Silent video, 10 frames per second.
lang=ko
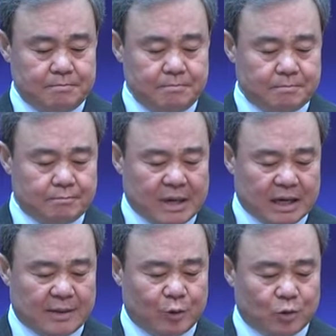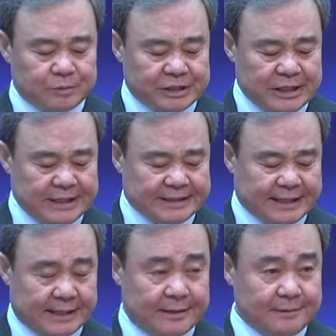마가복음 칠
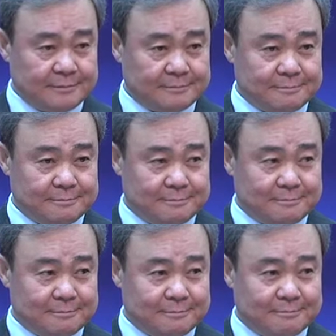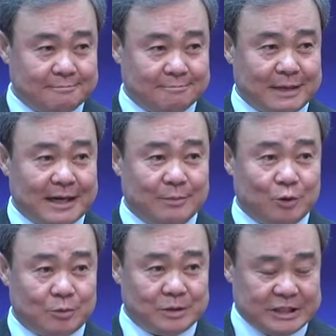장,
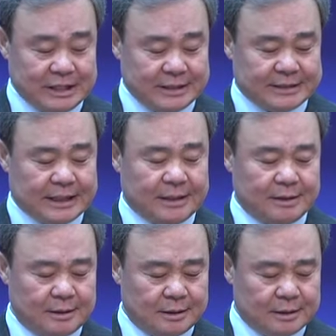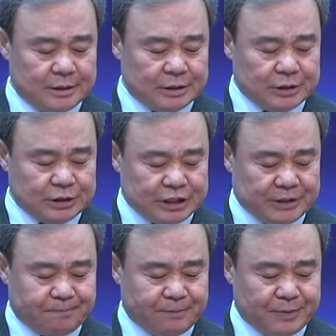마가복음 칠 장
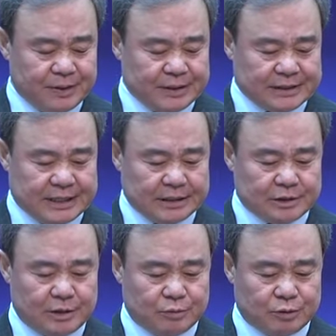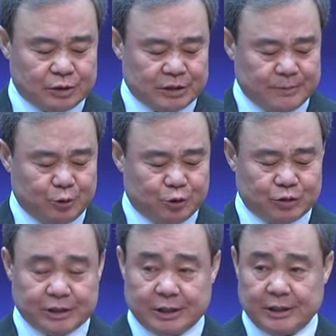십사 절부터 십육
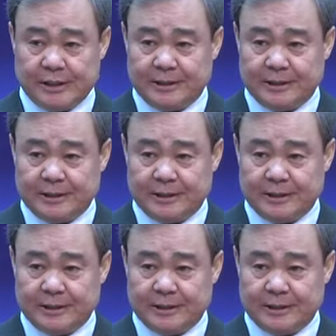절.